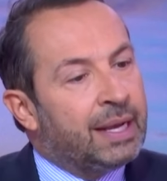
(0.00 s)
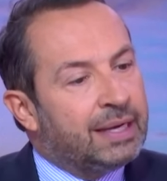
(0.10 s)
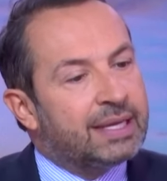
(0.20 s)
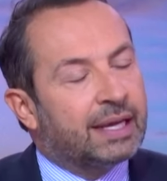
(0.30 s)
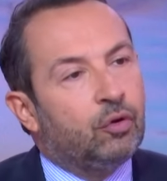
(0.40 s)

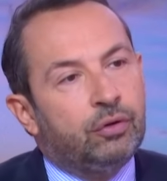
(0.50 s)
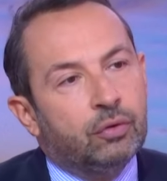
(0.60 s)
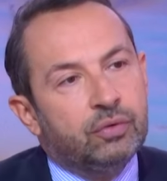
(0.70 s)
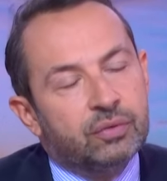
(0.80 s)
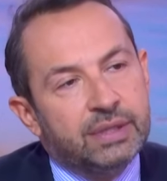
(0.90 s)
Les
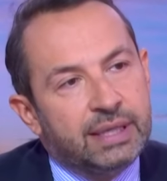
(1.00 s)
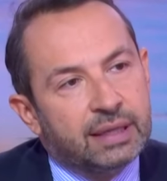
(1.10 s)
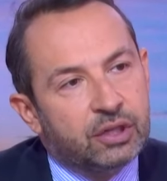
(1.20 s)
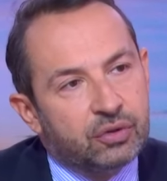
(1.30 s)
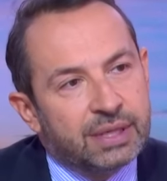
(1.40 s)
agriculteurs nous ont dit
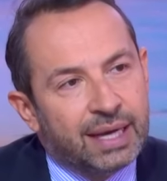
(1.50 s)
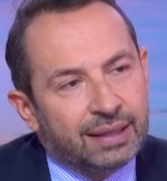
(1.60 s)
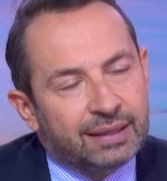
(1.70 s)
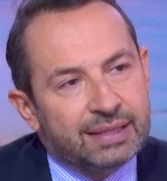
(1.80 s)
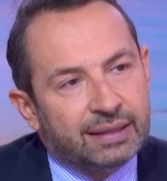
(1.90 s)
hier des choses
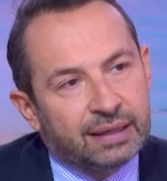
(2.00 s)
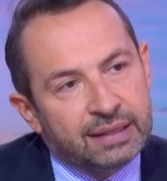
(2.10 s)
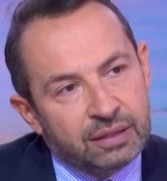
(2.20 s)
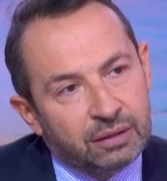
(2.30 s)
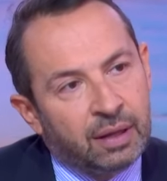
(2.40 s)
très
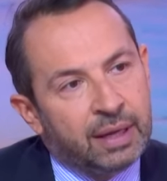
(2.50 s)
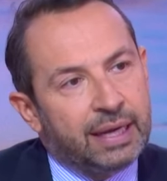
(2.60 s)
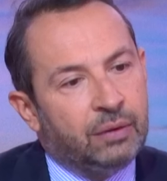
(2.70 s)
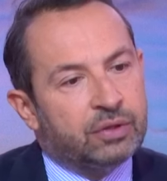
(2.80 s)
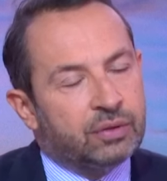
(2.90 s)
intéressantes.
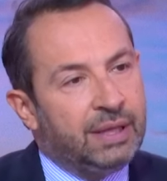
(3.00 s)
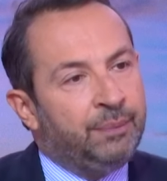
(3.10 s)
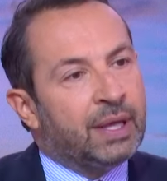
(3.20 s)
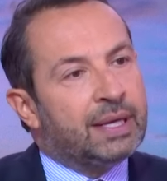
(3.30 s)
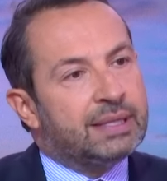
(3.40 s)
Ils nous ont dit,
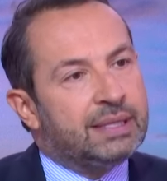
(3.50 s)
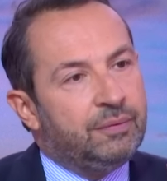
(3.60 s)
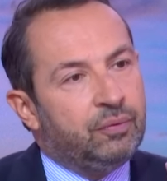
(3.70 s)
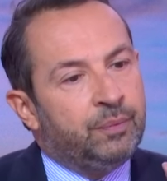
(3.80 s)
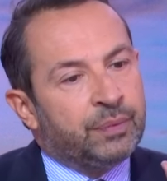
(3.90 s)
si
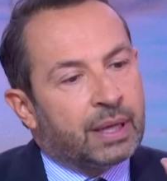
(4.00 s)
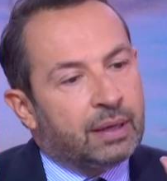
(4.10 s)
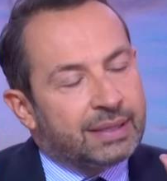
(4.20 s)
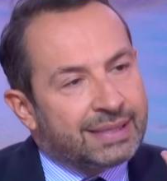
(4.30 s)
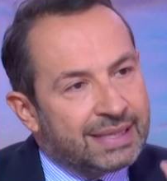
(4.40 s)
vous
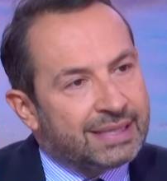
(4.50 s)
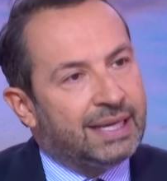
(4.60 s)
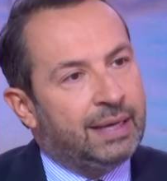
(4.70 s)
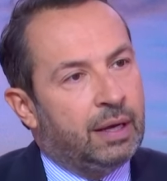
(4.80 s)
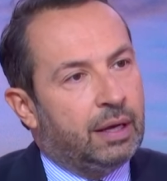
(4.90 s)
euh,
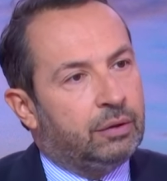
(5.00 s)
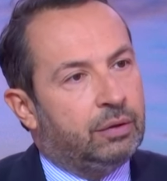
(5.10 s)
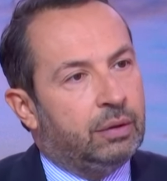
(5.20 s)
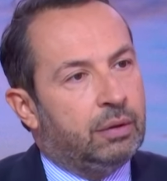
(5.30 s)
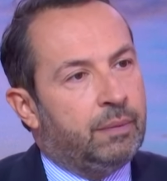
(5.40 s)
cessez hum,
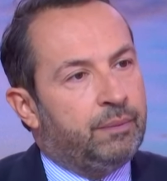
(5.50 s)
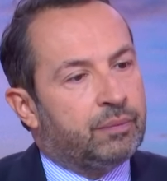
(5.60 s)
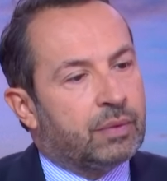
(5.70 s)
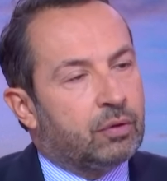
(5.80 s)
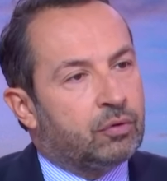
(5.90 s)

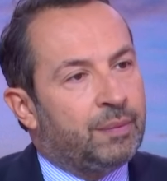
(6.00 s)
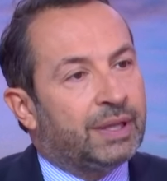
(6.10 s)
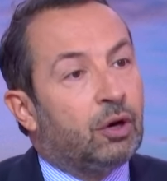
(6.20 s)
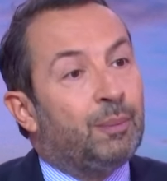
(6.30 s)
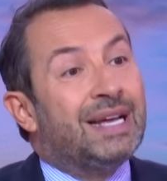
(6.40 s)
de,
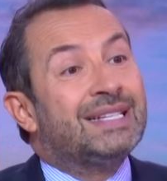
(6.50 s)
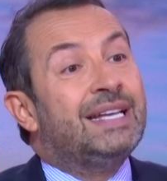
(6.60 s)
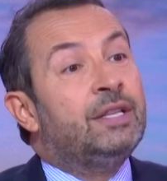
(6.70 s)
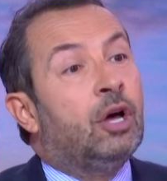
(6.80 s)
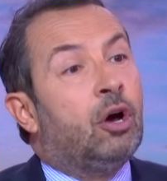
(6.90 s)
mettre en place
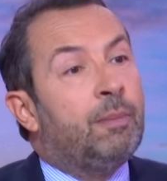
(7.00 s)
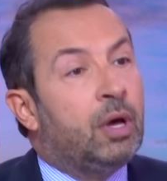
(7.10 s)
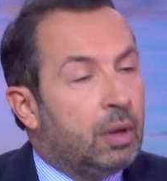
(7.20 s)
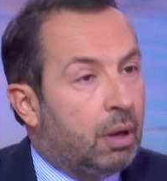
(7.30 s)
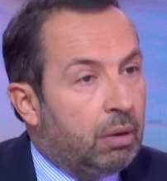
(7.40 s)
des normes
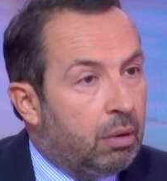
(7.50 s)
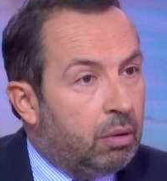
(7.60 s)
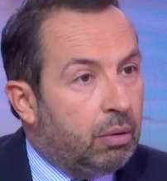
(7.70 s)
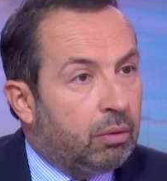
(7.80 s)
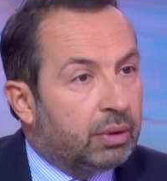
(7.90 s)

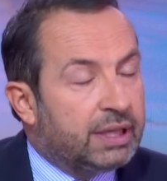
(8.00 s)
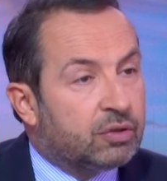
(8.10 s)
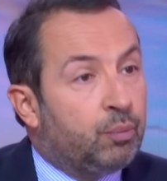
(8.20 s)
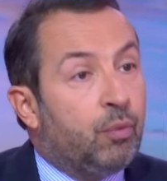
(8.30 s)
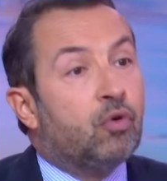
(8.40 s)
euh, qui
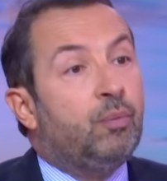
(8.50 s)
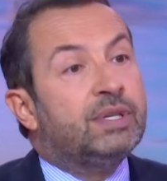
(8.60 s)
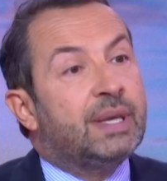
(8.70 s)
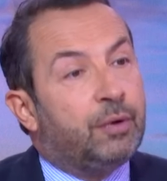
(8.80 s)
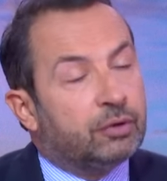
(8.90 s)
sont beaucoup
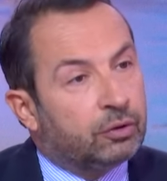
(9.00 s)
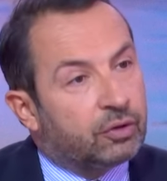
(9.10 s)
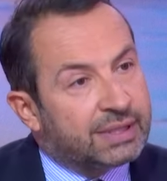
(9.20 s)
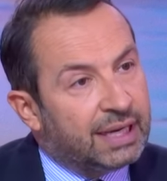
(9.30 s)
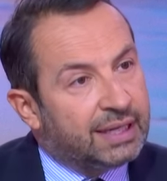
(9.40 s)
plus importantes
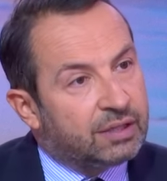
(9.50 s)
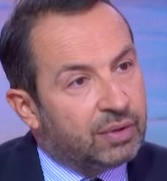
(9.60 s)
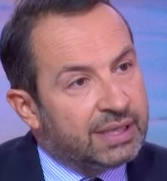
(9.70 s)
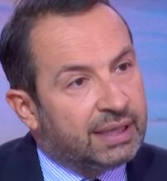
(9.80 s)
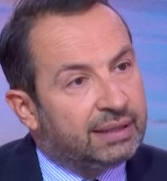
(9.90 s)
que celles qui
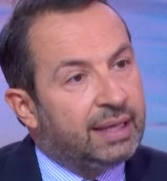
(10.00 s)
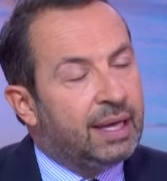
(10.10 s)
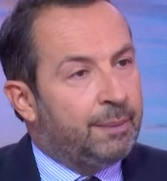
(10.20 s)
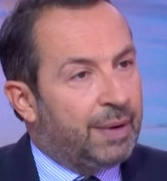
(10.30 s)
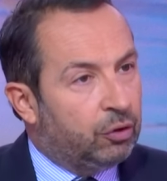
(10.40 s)
sont édictées
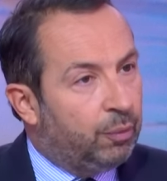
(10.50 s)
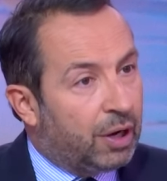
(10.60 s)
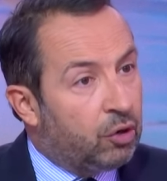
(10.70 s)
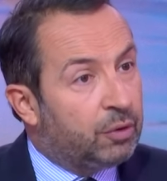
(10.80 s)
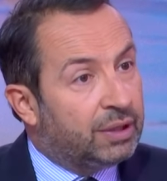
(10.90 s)
par nos
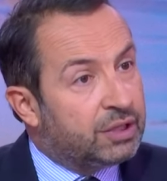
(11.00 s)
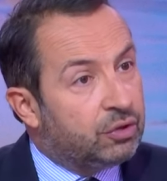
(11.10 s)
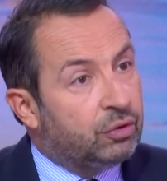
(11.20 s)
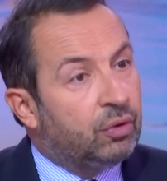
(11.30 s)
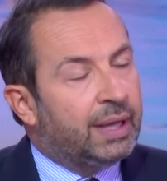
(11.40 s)
parlements
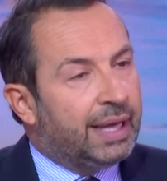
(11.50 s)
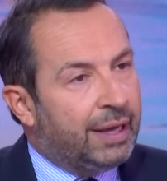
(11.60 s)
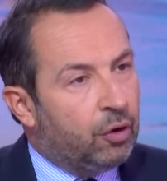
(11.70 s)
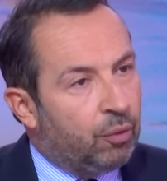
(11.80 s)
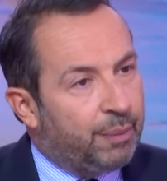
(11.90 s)
nationaux
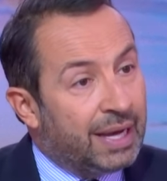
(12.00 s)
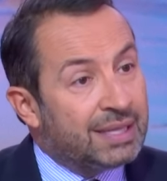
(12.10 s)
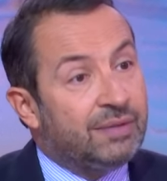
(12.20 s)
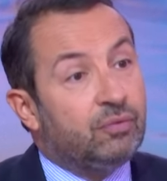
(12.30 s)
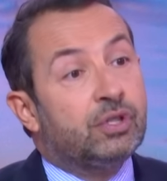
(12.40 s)
et européens,
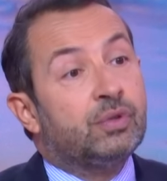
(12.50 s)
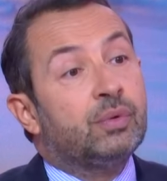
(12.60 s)
si vous